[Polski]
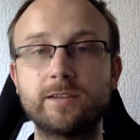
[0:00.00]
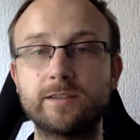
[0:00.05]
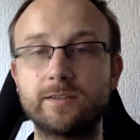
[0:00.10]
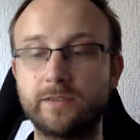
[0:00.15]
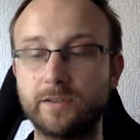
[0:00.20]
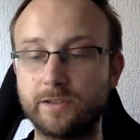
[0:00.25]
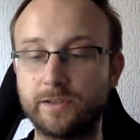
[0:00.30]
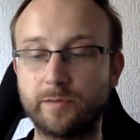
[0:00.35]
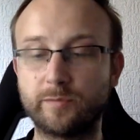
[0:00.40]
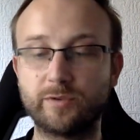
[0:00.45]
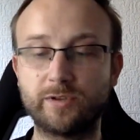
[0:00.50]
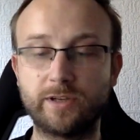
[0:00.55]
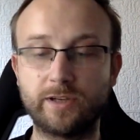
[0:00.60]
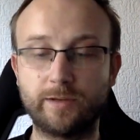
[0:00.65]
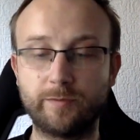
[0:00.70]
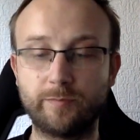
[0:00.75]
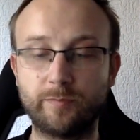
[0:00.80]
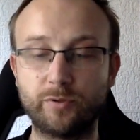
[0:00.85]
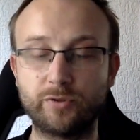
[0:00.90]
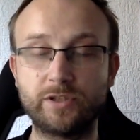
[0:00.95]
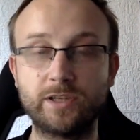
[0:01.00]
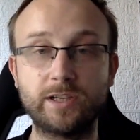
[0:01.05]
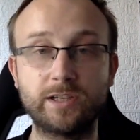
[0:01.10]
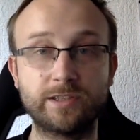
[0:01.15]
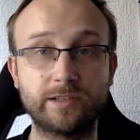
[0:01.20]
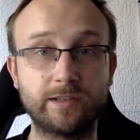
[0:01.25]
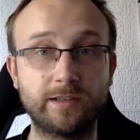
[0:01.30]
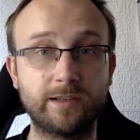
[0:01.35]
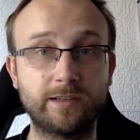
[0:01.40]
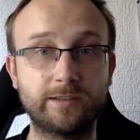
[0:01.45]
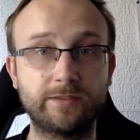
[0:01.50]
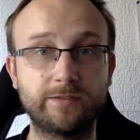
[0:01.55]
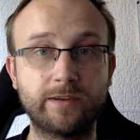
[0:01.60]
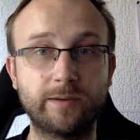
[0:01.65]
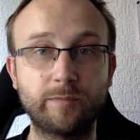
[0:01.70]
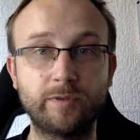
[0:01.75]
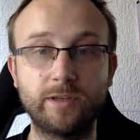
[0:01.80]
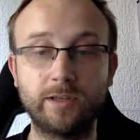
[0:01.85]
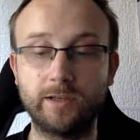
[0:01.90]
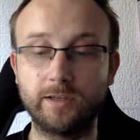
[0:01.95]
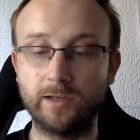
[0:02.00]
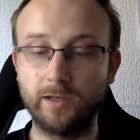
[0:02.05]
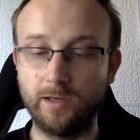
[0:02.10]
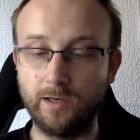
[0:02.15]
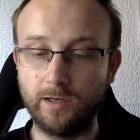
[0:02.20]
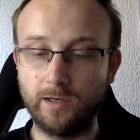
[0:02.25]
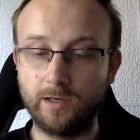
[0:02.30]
stwierdziłem, że podzielę się z Wami